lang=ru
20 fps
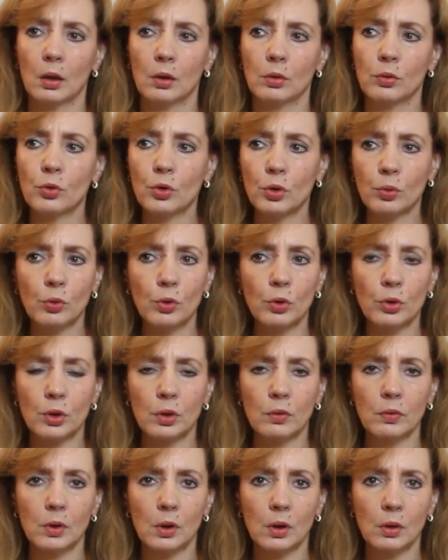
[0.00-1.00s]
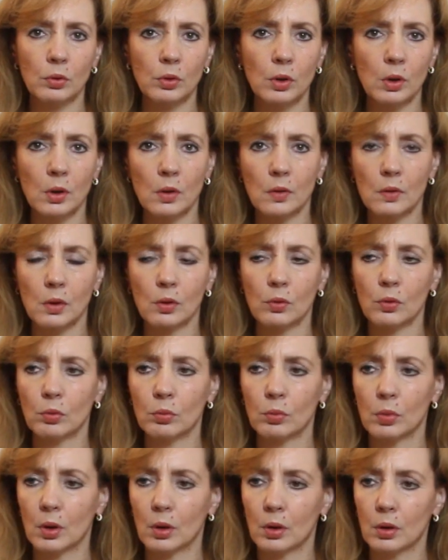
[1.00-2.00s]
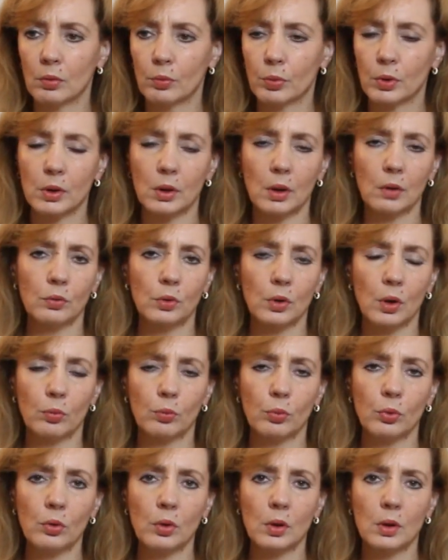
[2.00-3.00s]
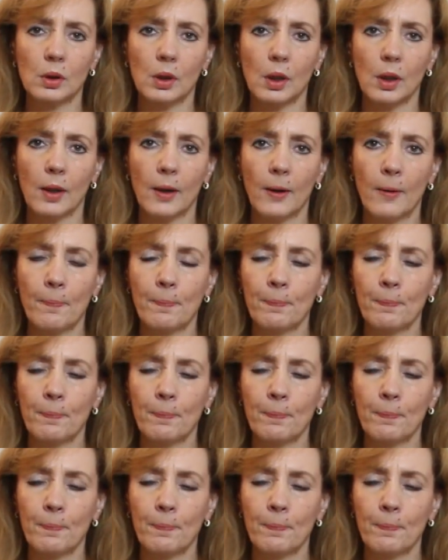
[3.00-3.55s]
Но чем дольше вы находитесь в таком пресловутом поиске,